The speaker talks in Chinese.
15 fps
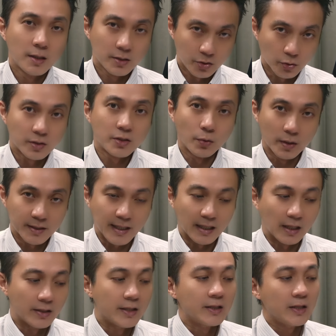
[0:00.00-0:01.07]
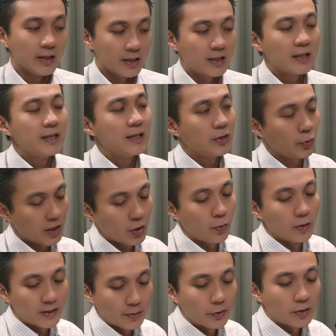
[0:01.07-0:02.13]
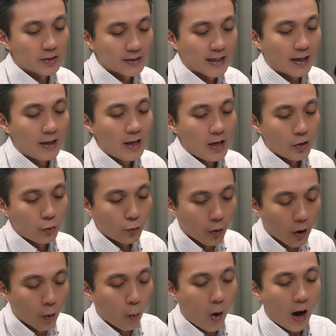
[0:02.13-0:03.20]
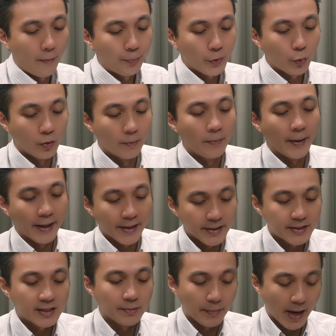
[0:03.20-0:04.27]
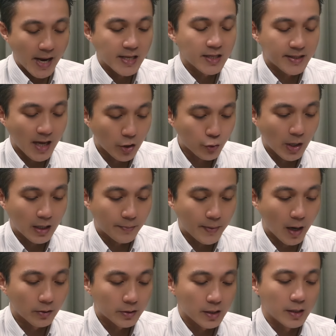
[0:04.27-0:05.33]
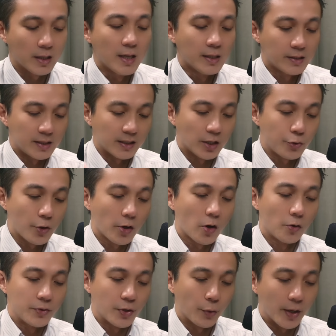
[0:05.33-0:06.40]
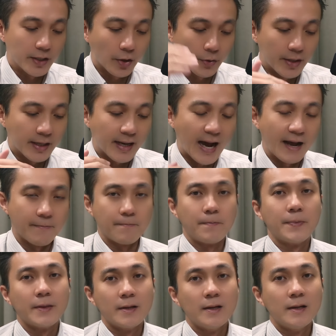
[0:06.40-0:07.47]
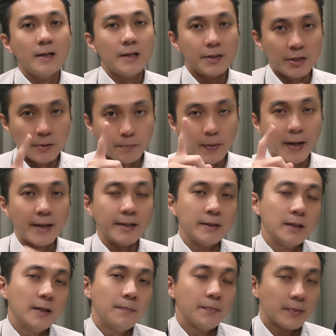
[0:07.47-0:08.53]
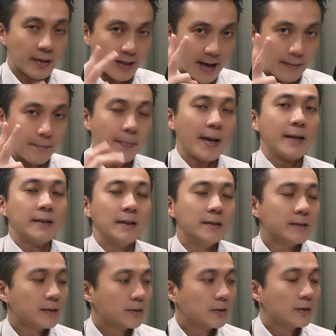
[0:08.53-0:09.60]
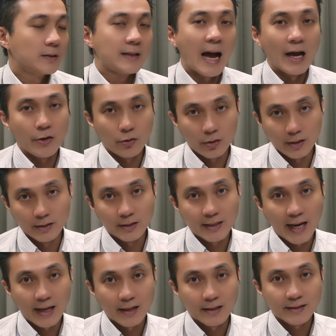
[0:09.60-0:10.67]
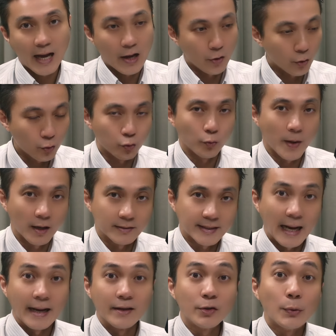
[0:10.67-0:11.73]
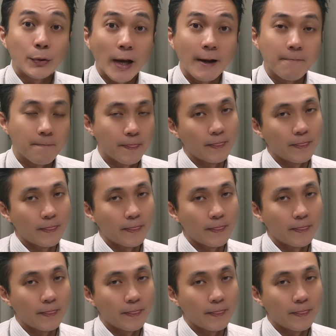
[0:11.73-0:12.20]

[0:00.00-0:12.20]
就是我讲了，你你听听听我节目都知道，过往我每一次每一次挑出来的标的，几个月后你回头一看，一倍的、两倍的，大有人在，大有股票在，对不对？